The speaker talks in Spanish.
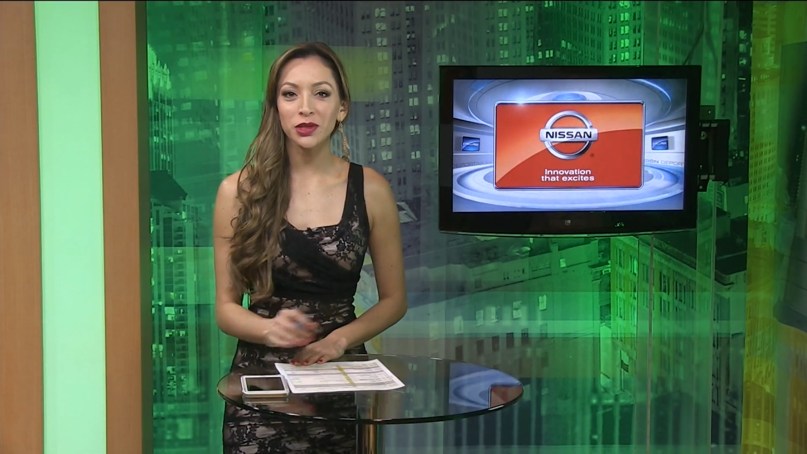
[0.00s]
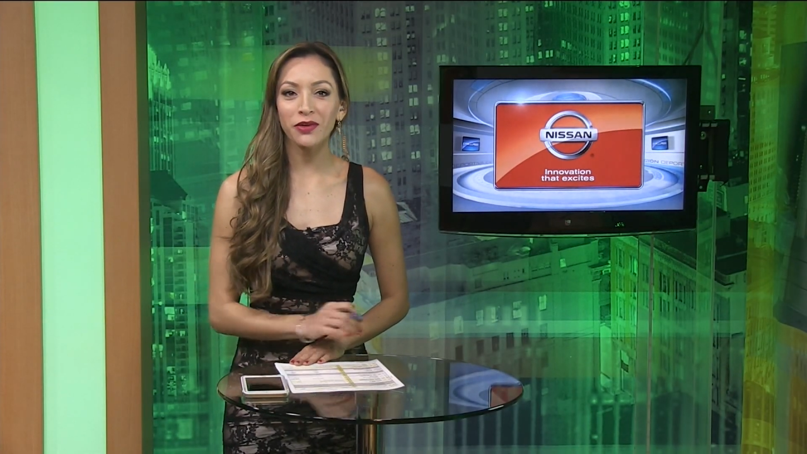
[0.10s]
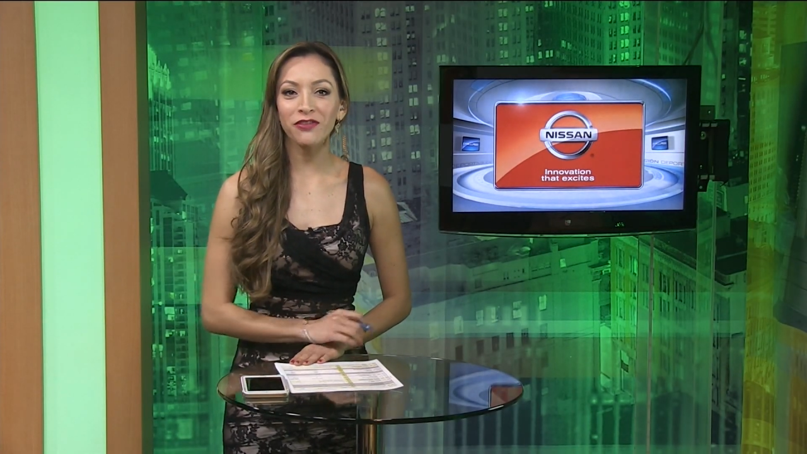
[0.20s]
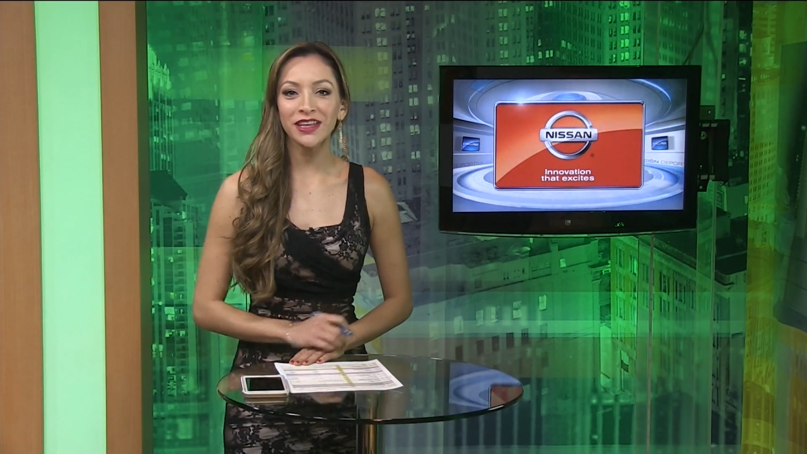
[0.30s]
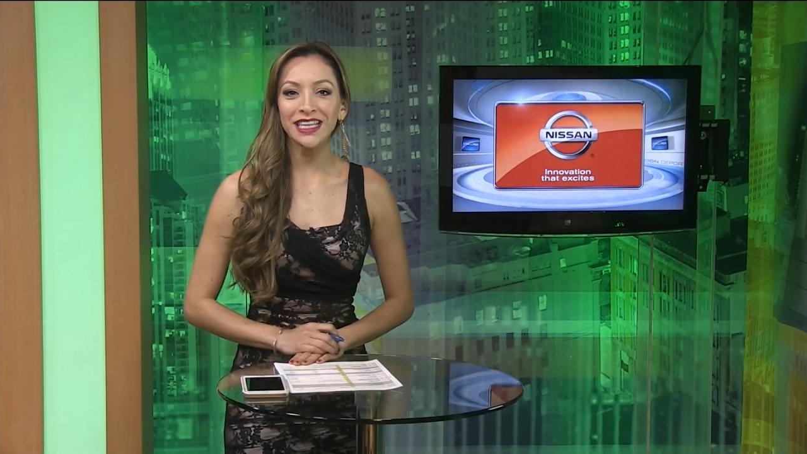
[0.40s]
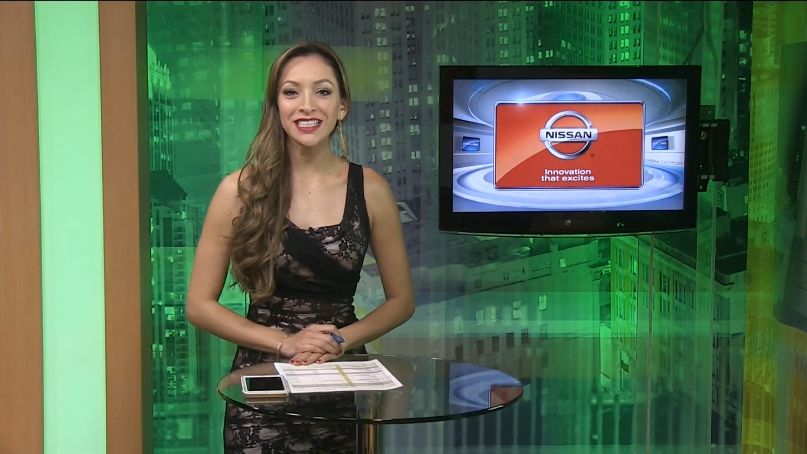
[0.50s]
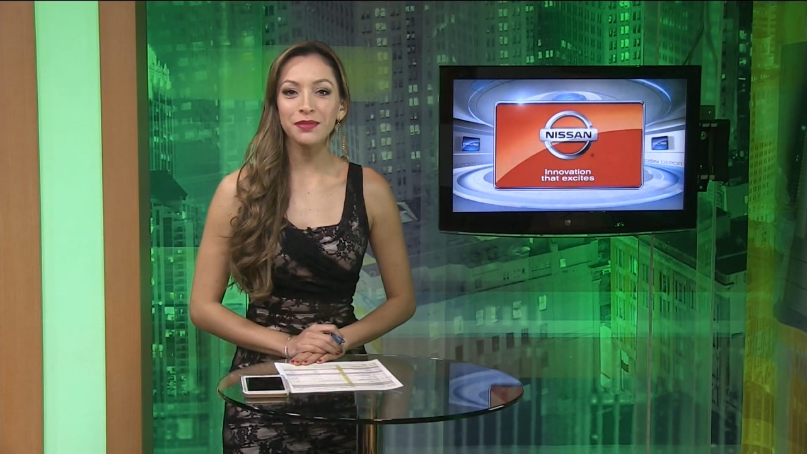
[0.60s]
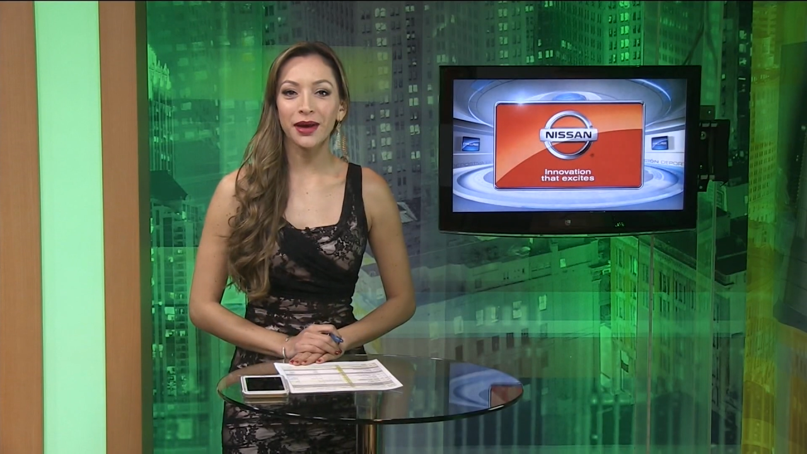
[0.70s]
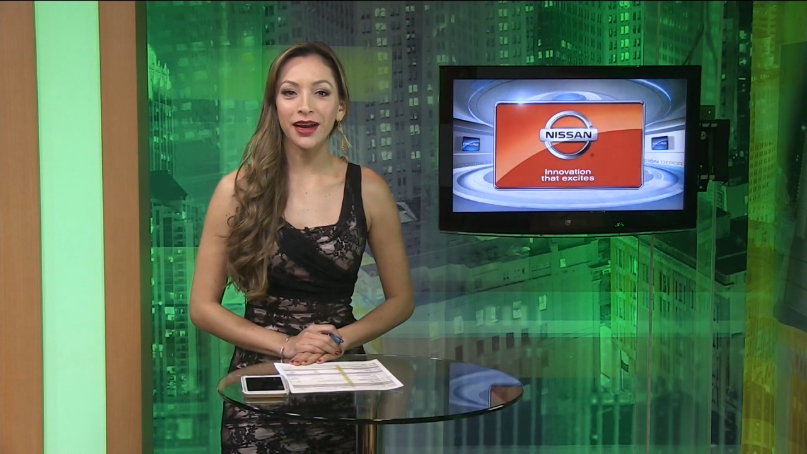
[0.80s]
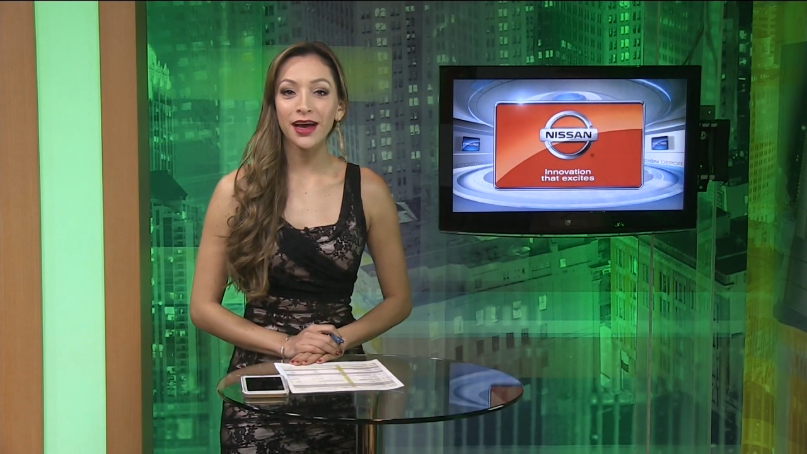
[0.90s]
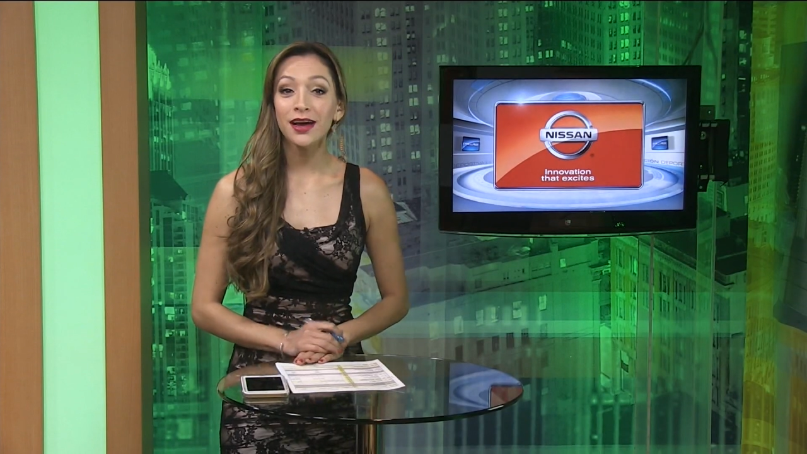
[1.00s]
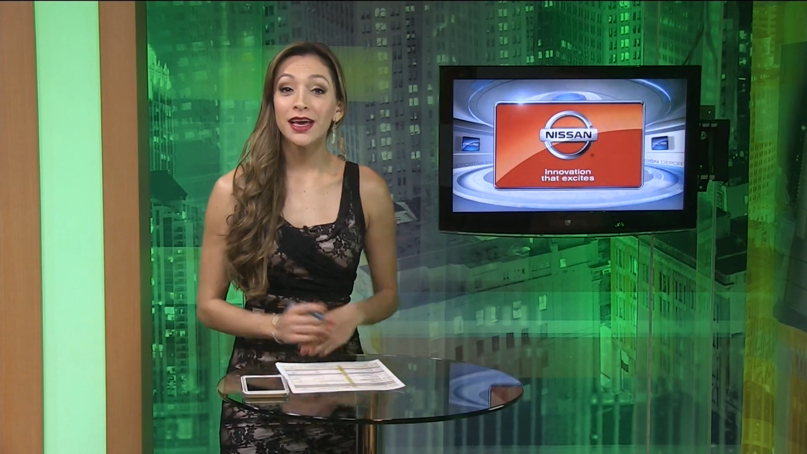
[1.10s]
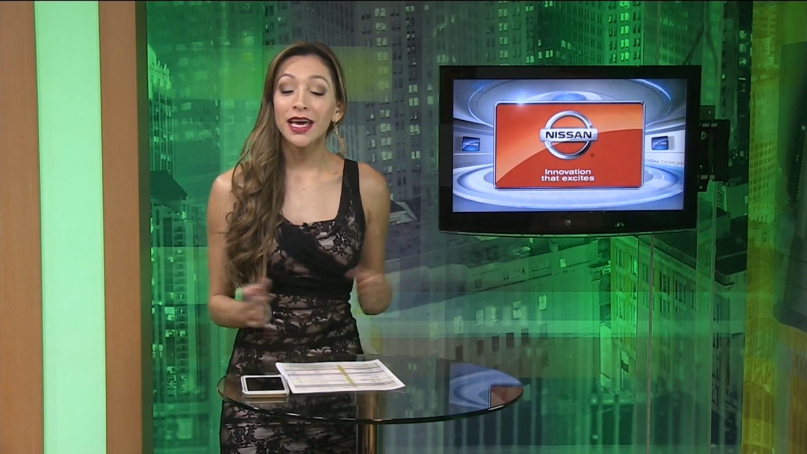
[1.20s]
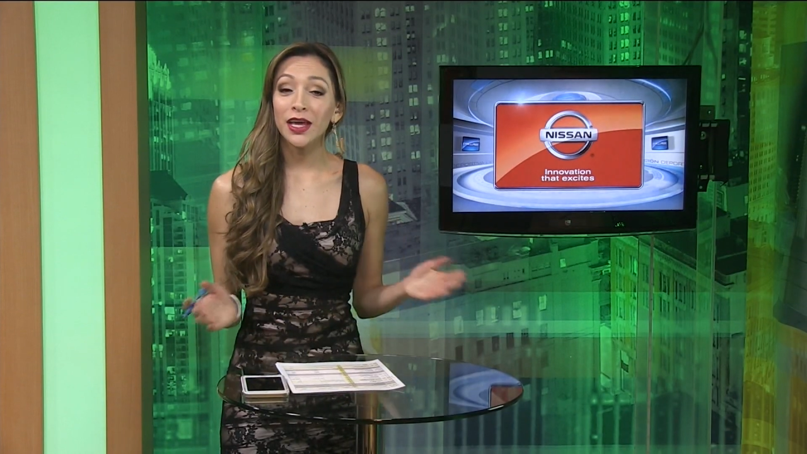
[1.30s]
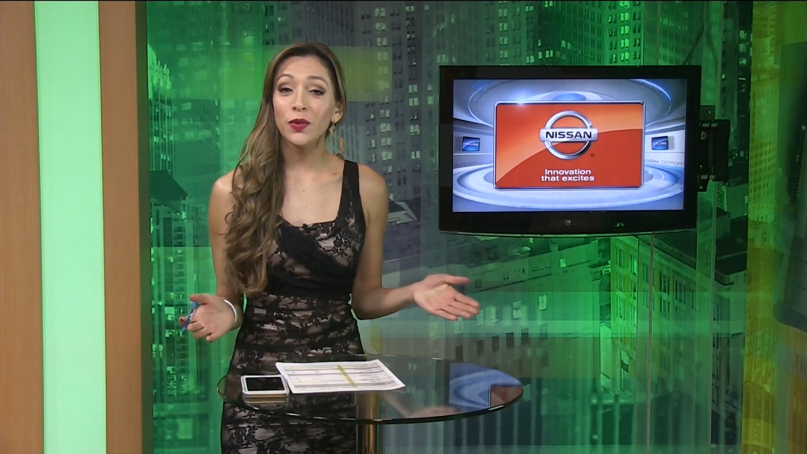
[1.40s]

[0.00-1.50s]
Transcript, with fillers: deportiva fin de semana